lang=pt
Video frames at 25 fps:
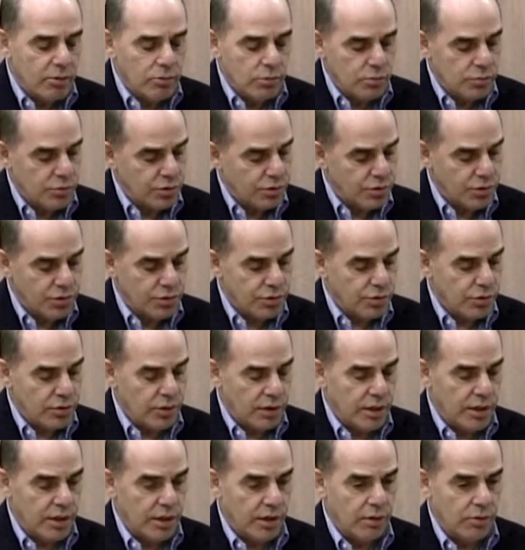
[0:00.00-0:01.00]
uns,
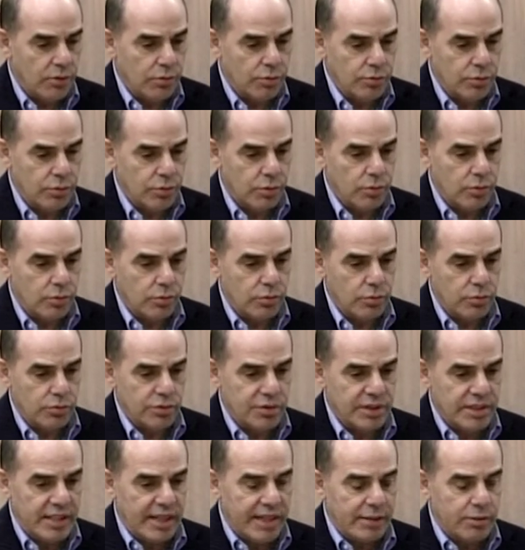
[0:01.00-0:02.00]
uh, um, um,
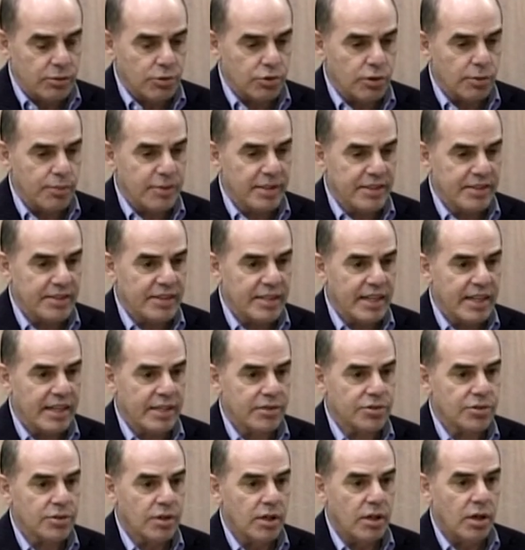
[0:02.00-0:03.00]
uns dados sobre a
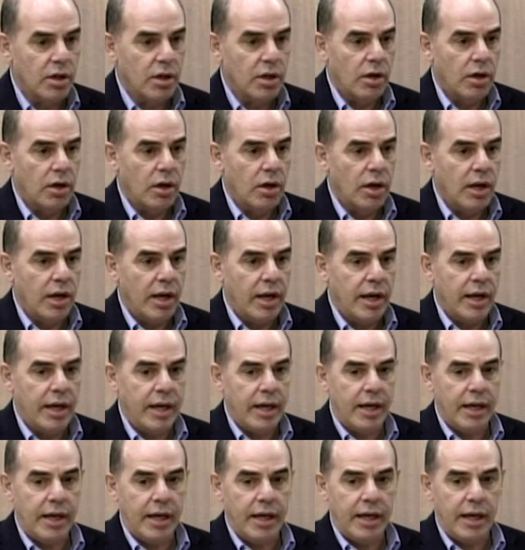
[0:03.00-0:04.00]
Estácio.
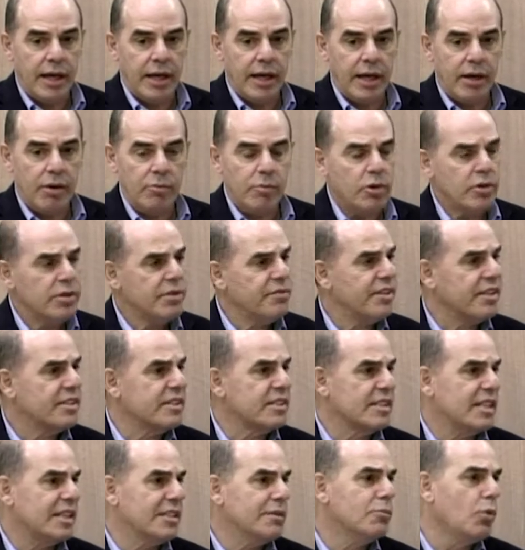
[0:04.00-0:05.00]
É uma
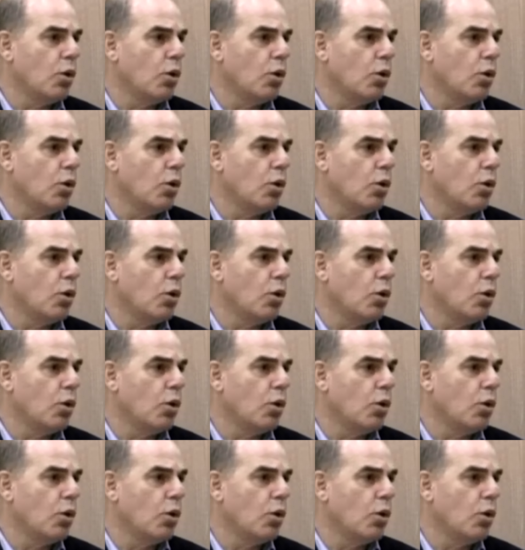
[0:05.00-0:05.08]
universidade